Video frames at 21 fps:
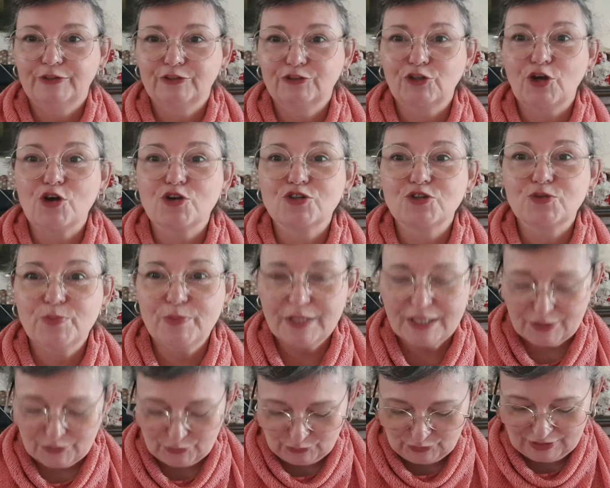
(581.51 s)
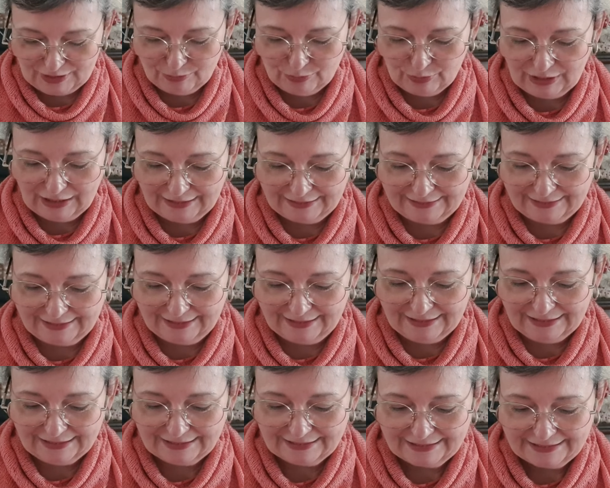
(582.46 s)
transmis au début de
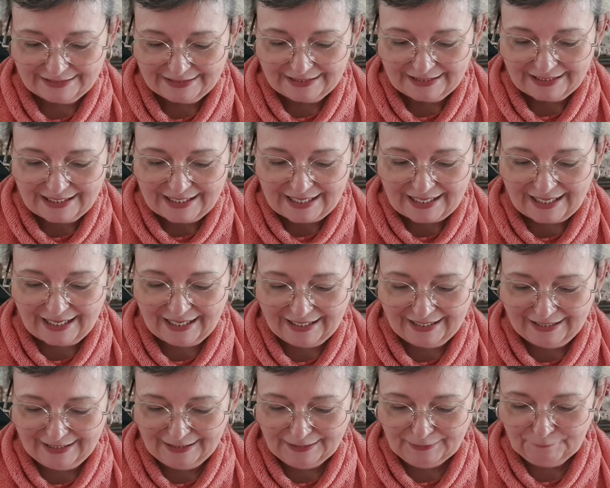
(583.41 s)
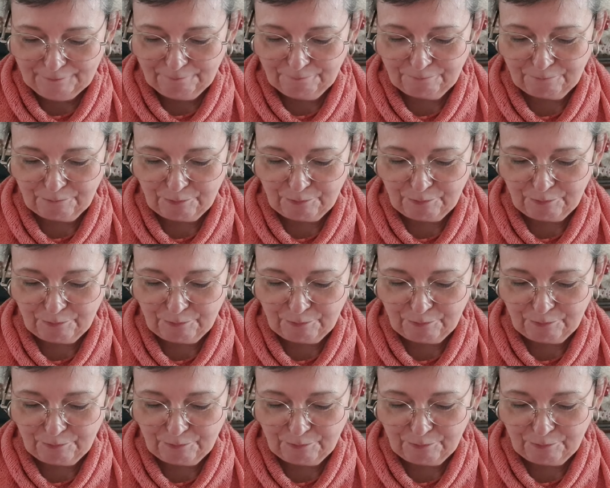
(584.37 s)
l'année et